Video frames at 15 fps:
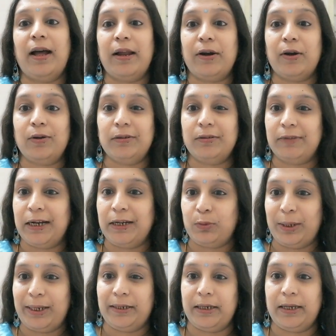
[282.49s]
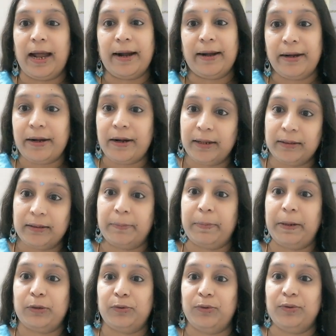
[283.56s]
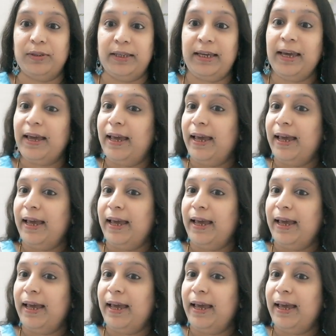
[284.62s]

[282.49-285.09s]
అరౌండ్ వన్ ట్వంటీ హండ్రెడ్ అంత పడుతుంది